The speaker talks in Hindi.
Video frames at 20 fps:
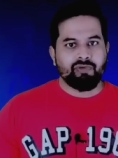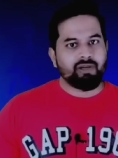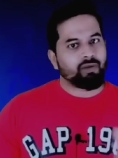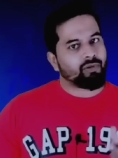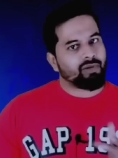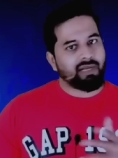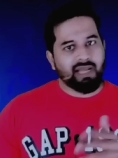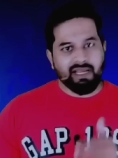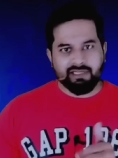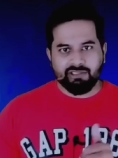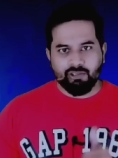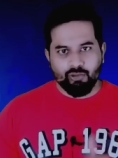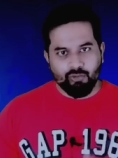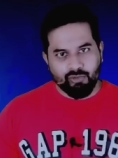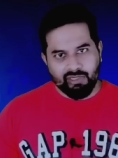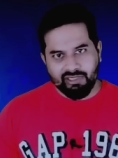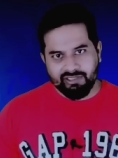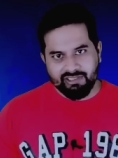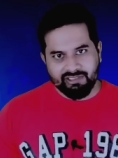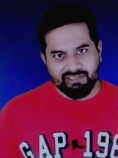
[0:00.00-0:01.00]
वीडियो को लाइक ज़रूर
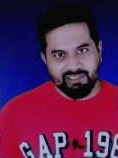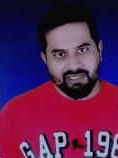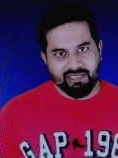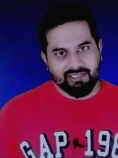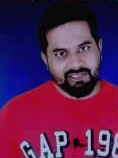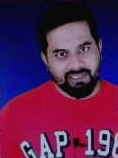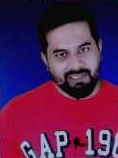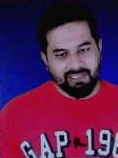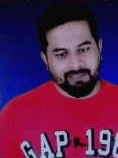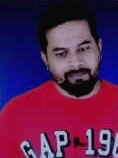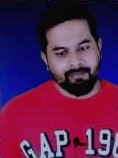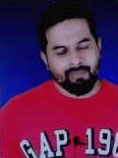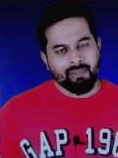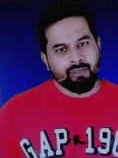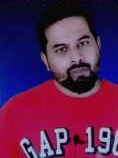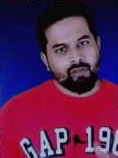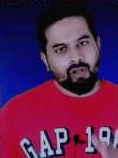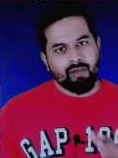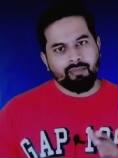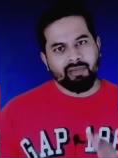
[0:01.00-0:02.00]
कर दीजिएगा ठीक है
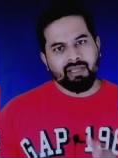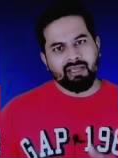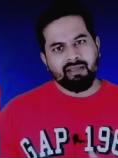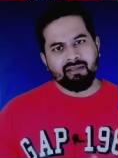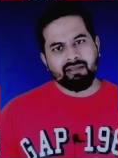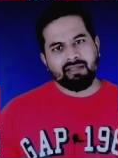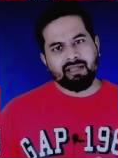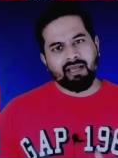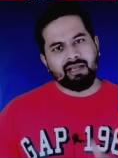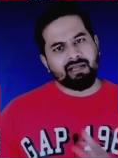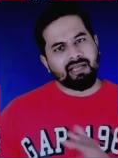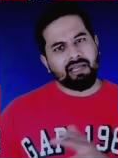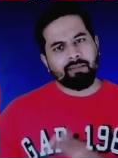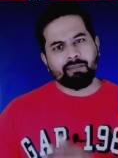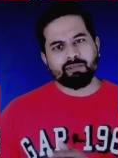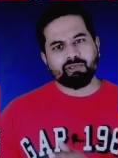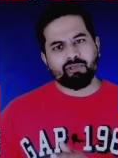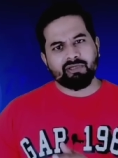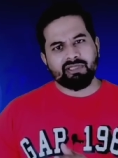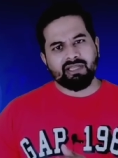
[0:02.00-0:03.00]
तो हमने कल का
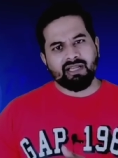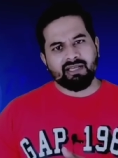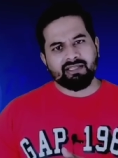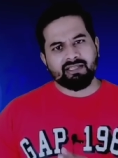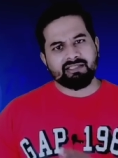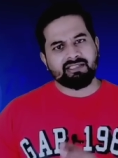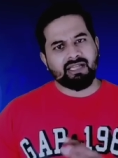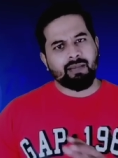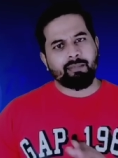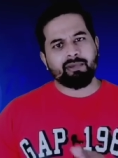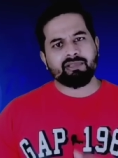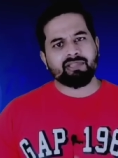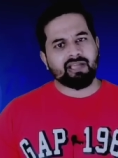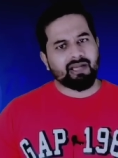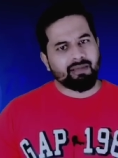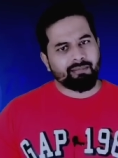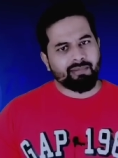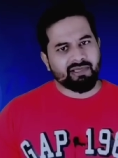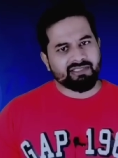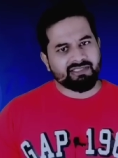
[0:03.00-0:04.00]
एपिसोड देखा था जहाँ पर
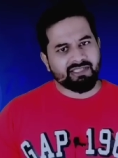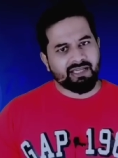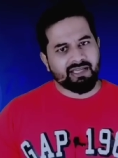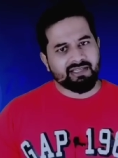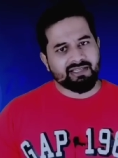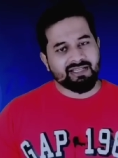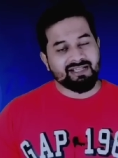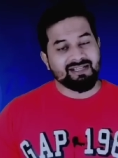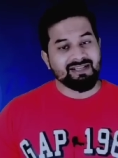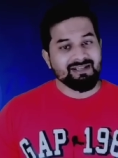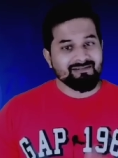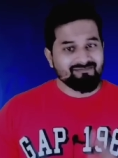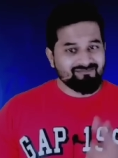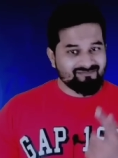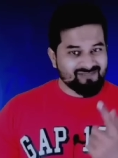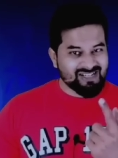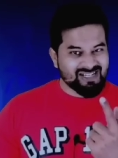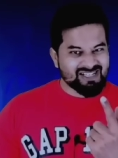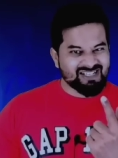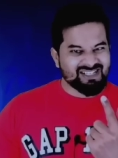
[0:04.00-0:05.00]
धर्मपाल जी आए थे
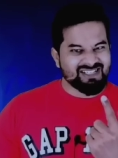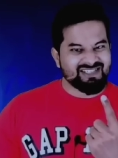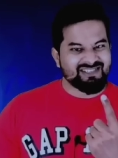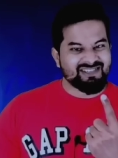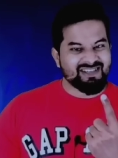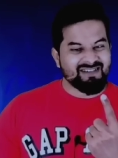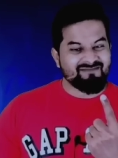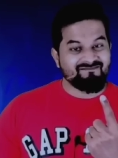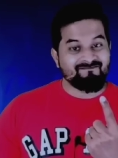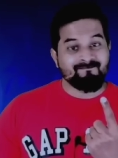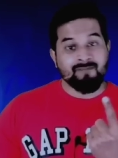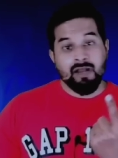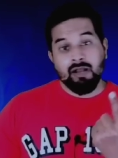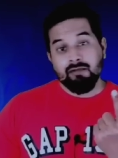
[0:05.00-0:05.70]
मकसम